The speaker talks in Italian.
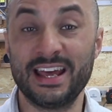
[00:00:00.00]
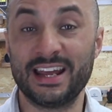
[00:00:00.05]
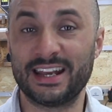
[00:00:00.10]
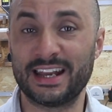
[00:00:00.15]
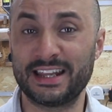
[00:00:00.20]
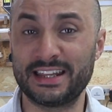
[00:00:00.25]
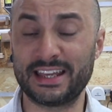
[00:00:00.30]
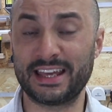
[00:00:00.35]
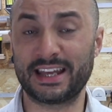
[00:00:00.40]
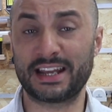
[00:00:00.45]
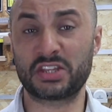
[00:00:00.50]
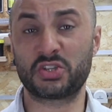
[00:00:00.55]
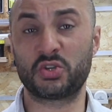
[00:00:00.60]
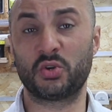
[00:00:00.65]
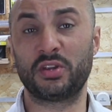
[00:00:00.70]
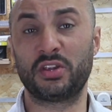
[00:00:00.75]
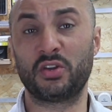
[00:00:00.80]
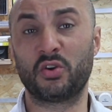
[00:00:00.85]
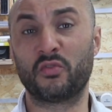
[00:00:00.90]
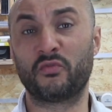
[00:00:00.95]
la
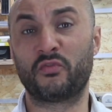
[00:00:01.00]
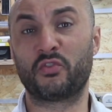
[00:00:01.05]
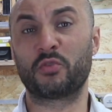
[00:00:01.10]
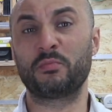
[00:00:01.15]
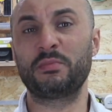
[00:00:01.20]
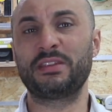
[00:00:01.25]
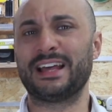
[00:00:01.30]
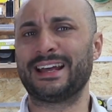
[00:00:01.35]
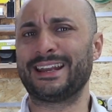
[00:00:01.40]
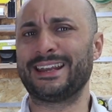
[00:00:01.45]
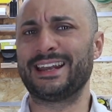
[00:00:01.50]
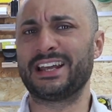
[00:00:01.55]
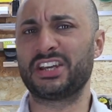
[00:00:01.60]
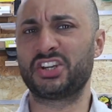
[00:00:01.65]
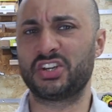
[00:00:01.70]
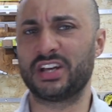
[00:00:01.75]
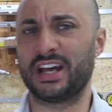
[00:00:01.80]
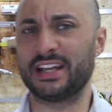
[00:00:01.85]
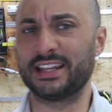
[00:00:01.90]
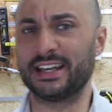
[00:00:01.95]
dichiarazione di conformità
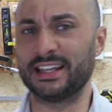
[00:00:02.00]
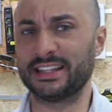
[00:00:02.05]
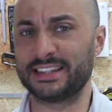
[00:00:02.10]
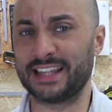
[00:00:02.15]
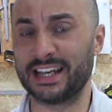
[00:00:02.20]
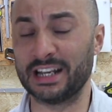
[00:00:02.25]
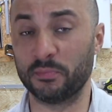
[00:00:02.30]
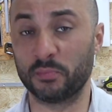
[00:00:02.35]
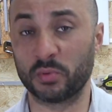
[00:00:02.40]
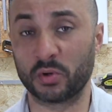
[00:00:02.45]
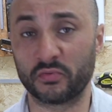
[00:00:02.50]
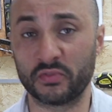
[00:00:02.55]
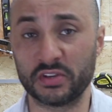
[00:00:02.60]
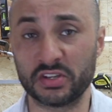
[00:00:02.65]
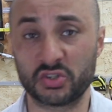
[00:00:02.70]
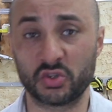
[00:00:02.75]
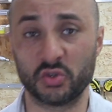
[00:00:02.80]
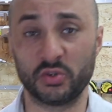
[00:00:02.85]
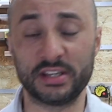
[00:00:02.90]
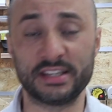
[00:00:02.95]
rilasciata dal
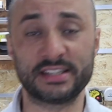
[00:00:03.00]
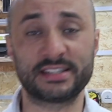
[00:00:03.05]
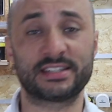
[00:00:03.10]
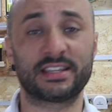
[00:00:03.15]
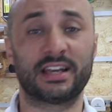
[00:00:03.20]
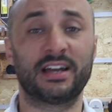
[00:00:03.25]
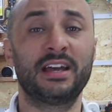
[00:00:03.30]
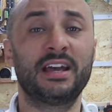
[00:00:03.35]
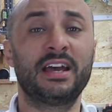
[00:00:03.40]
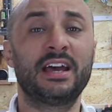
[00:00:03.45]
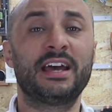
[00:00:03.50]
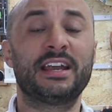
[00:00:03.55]
professionista